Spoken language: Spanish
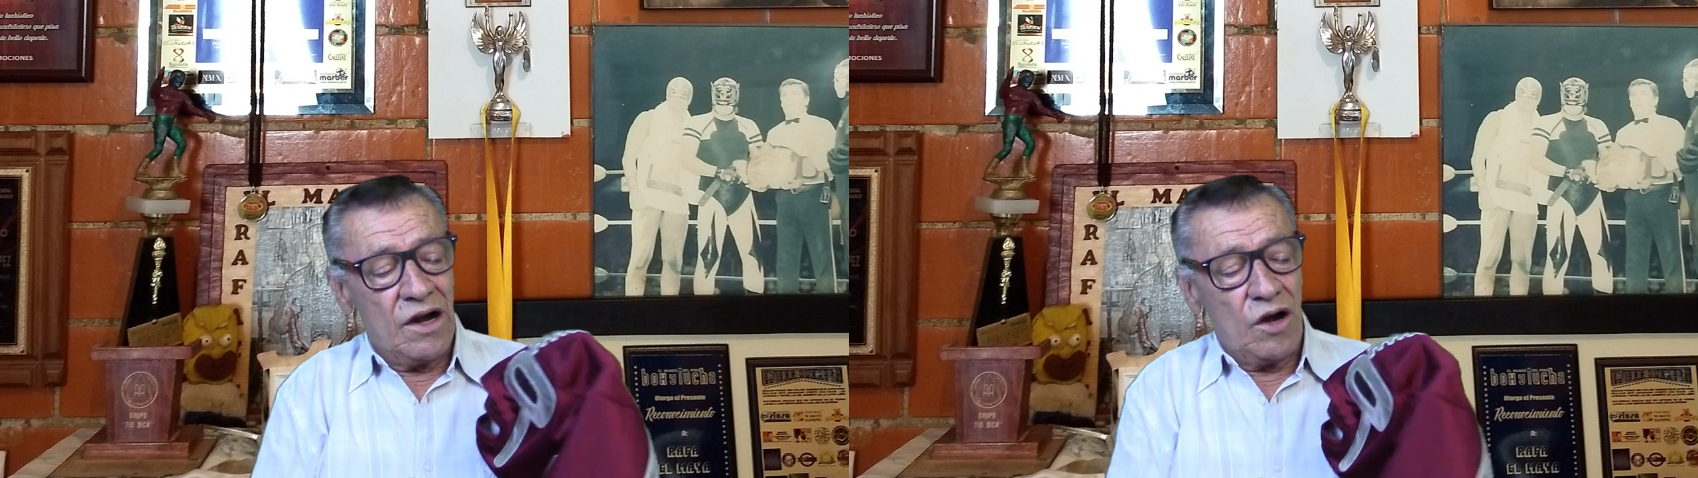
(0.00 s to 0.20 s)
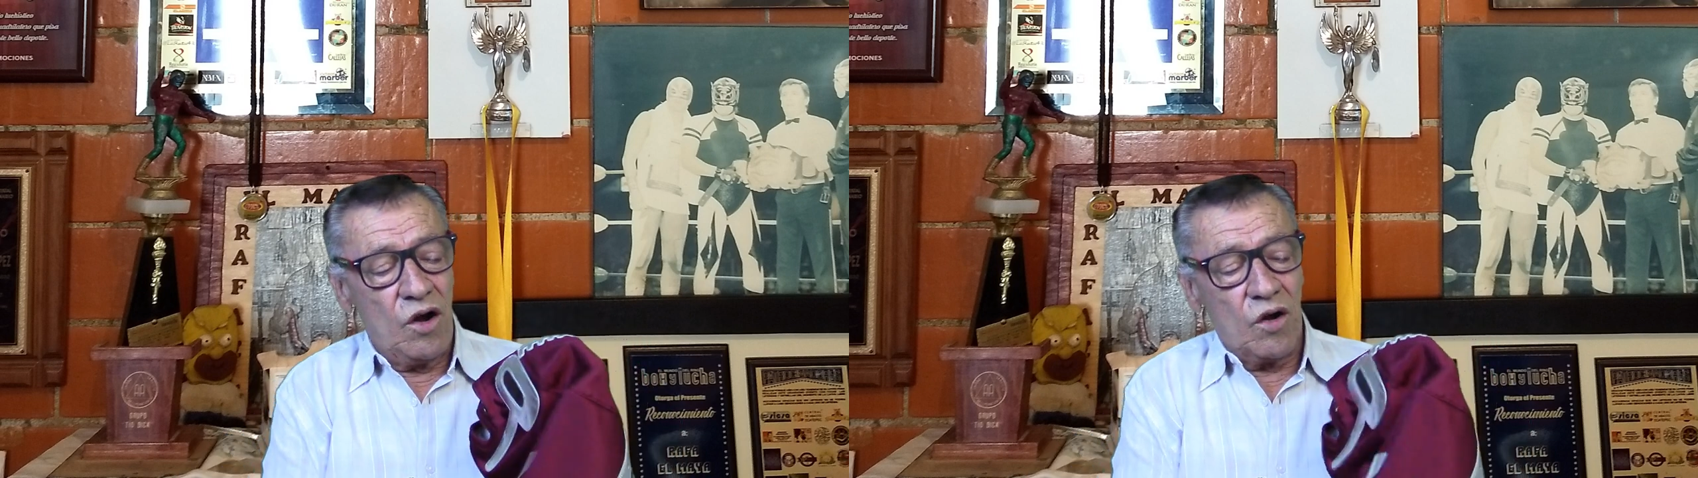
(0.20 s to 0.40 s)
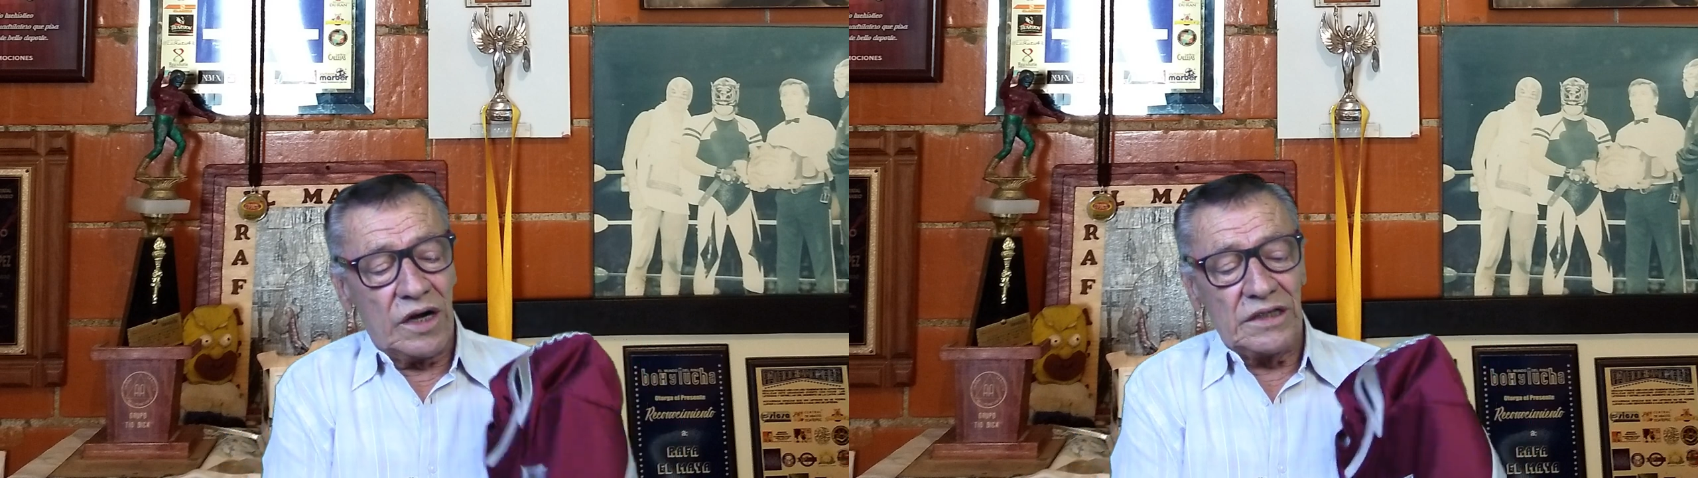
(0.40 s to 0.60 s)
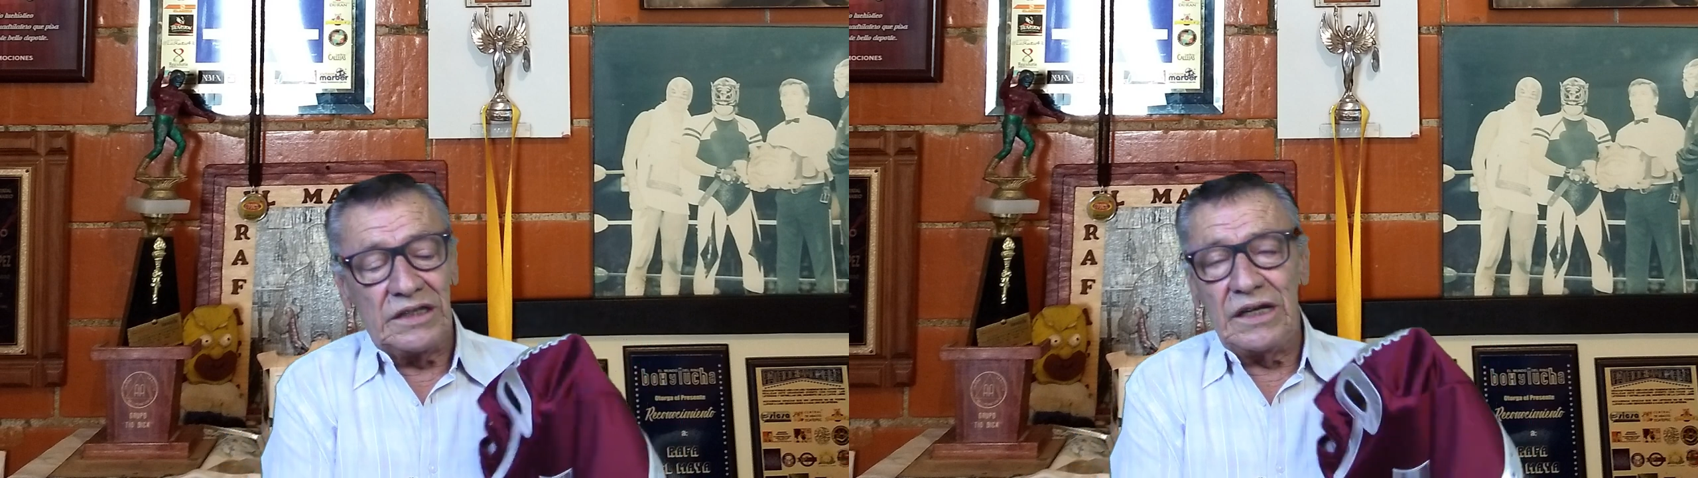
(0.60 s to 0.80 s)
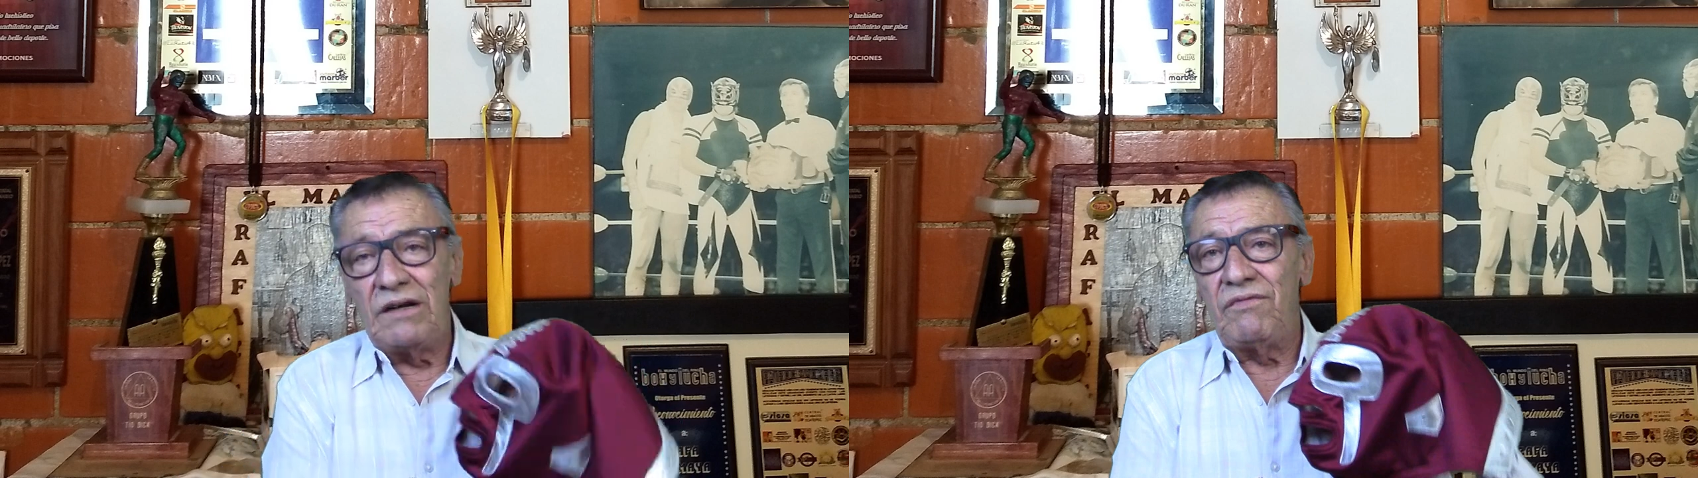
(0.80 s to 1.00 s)
lo que
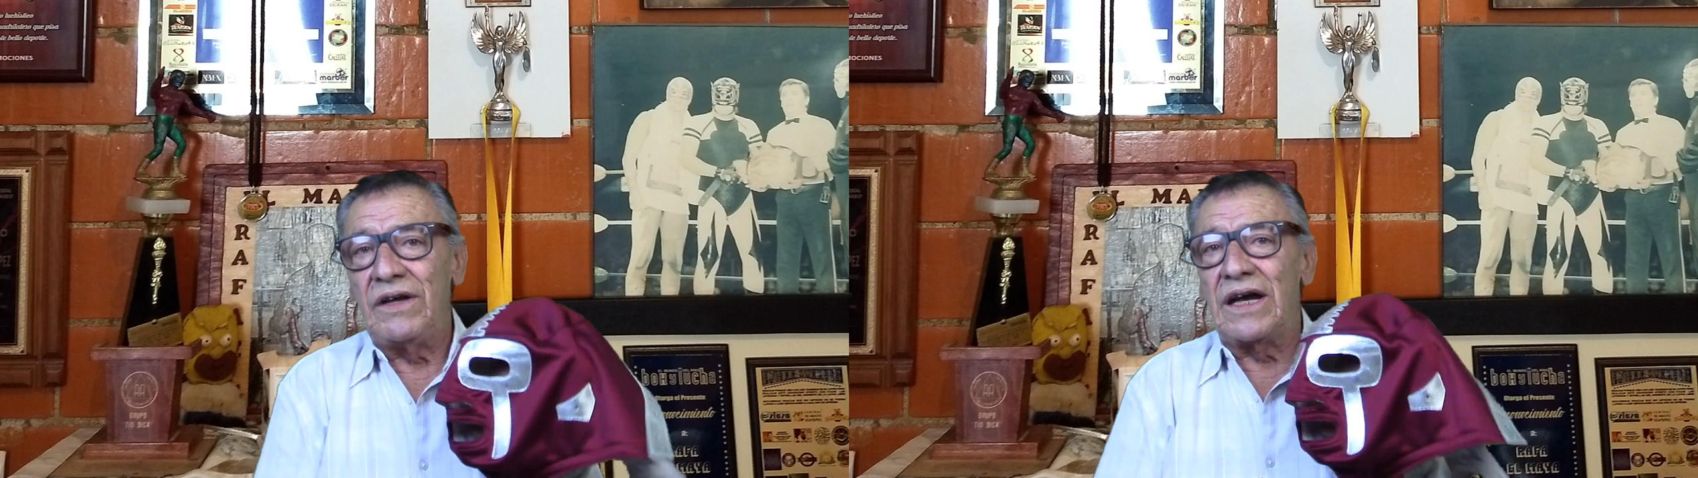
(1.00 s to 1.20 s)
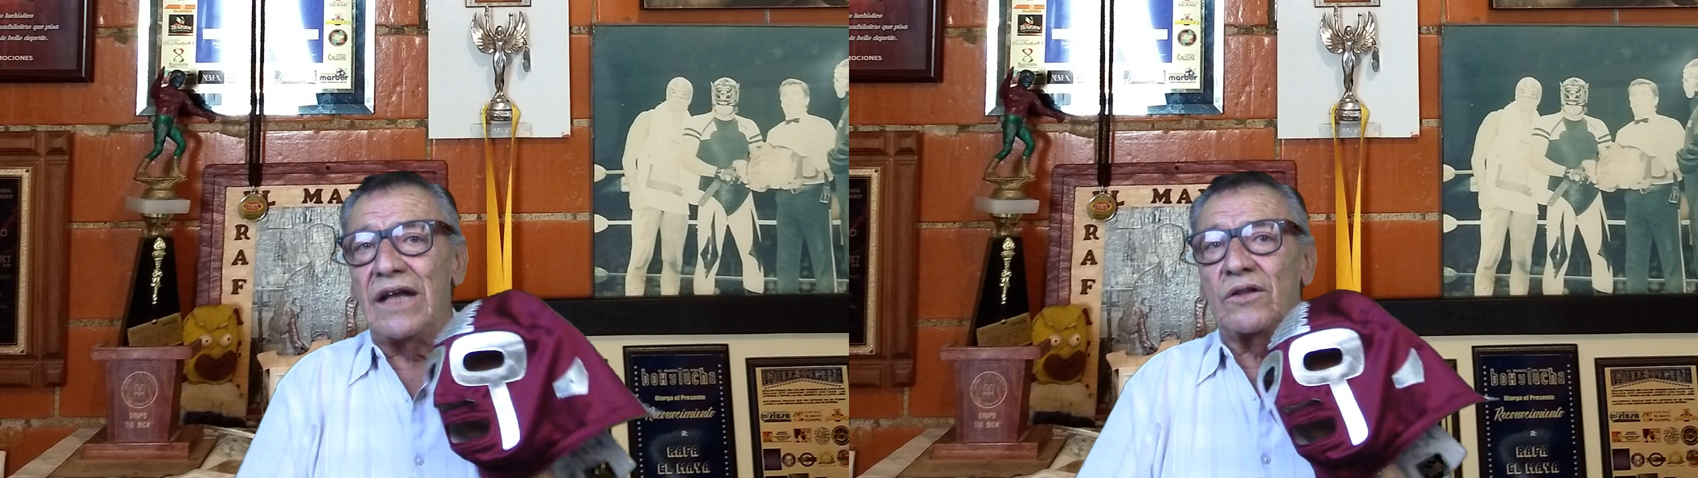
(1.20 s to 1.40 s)
significa